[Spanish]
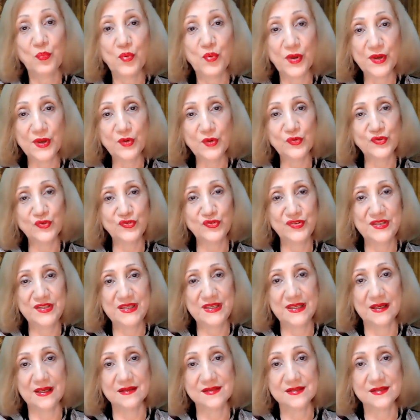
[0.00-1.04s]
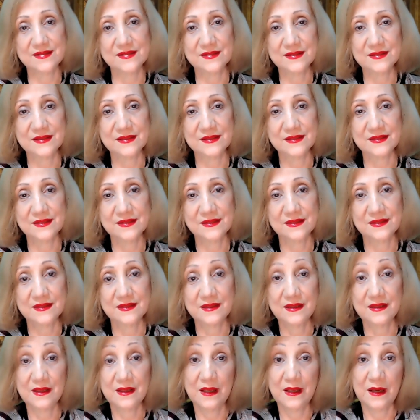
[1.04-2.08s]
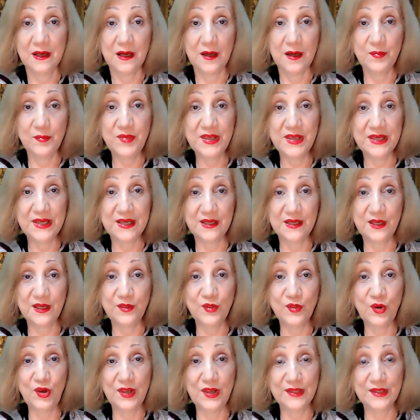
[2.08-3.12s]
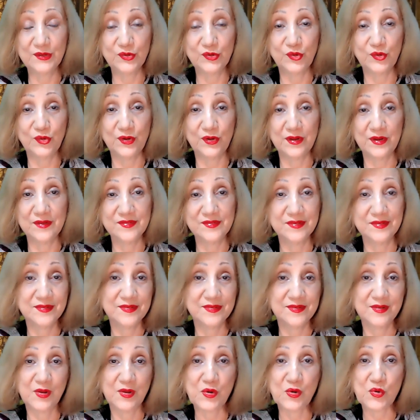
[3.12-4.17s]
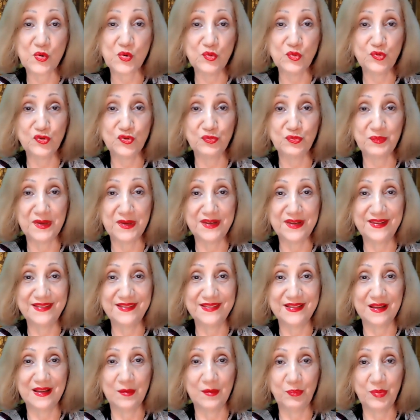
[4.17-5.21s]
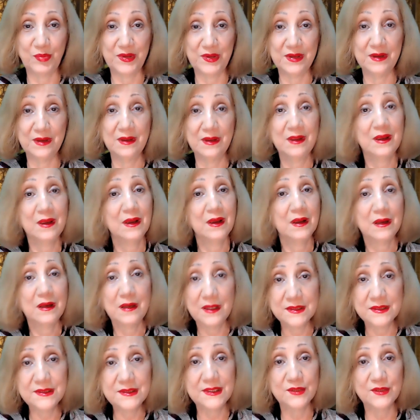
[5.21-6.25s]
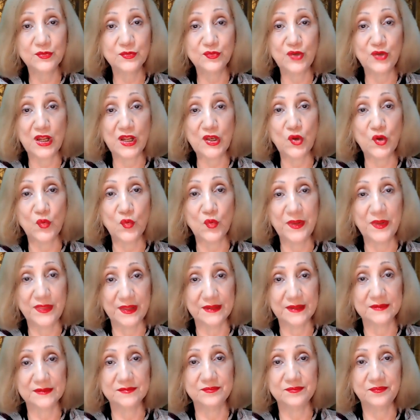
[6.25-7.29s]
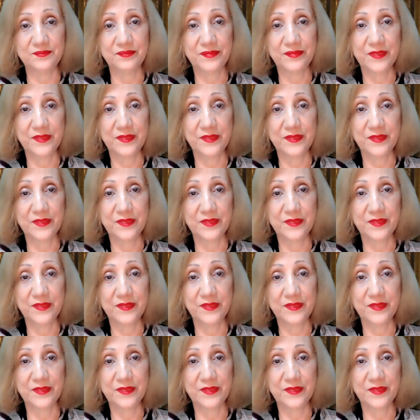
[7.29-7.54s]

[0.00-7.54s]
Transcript: Buenos días. A mis queridos lectores, Rosemary Tapia les tiene una novedad.